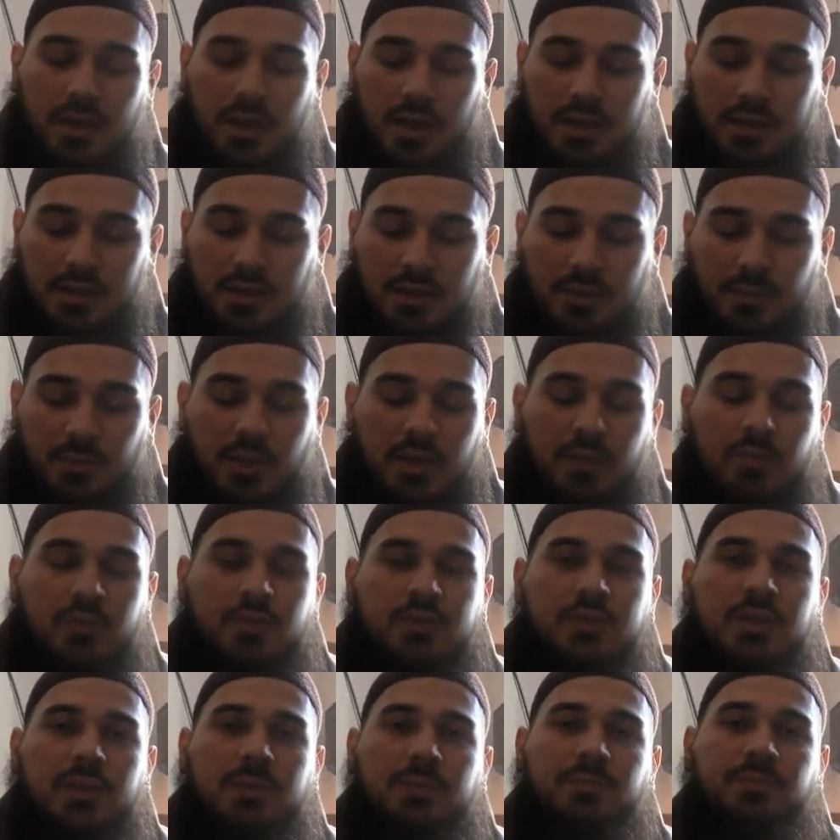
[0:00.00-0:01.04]
Hadith bei
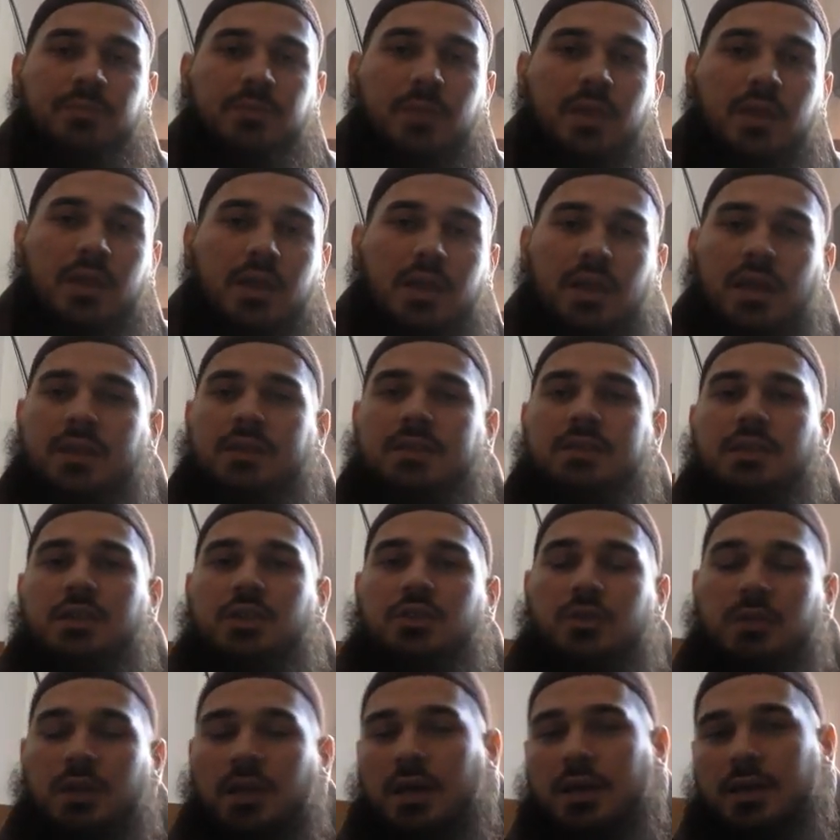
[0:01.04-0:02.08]
Muslim. Ein sehr
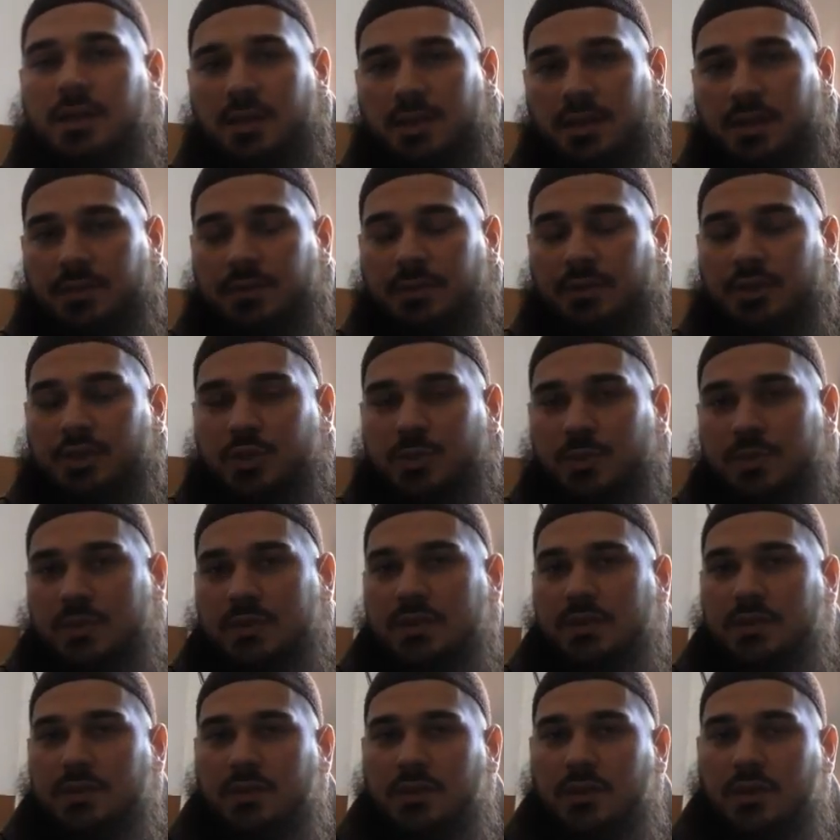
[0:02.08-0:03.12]
schöner Hadith, liebe
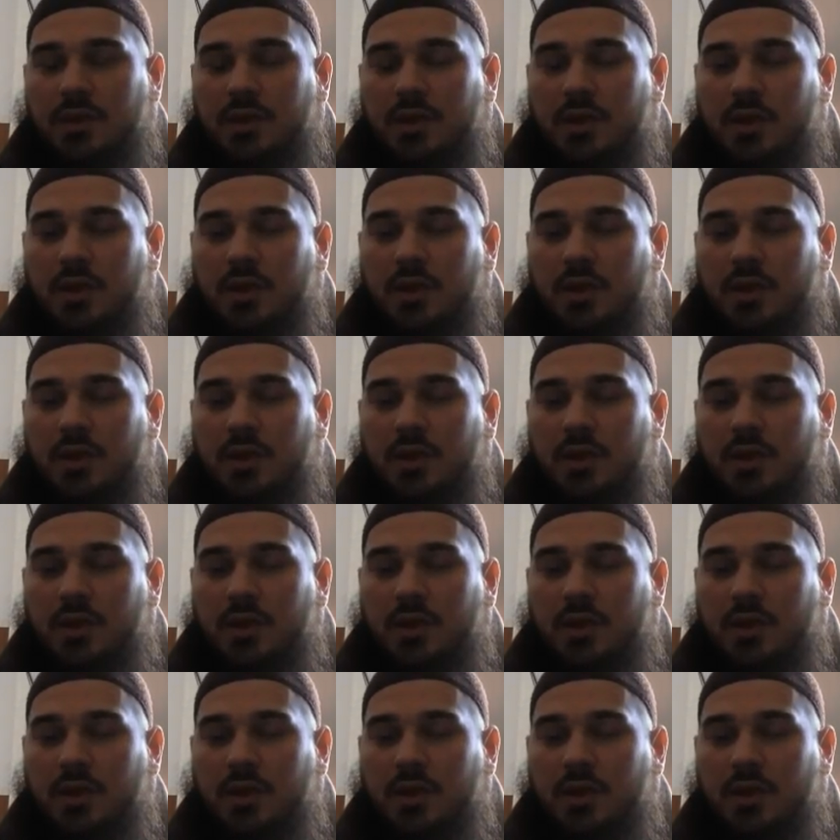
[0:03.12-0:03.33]
Geschwister